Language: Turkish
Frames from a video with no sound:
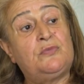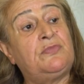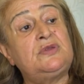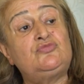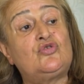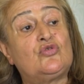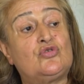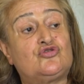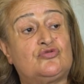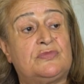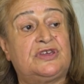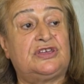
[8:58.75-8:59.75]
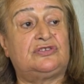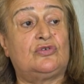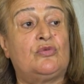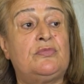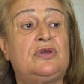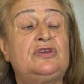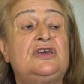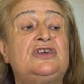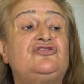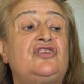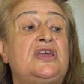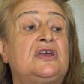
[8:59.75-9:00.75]
Benim çok hoşuma gitti. O
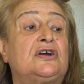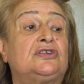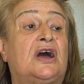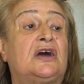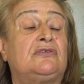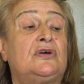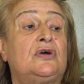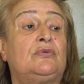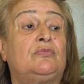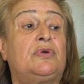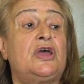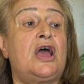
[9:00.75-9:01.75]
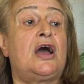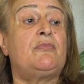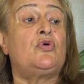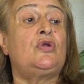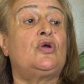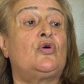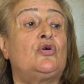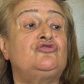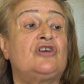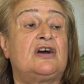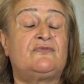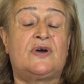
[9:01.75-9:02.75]
şeye kadar baya böyle o cam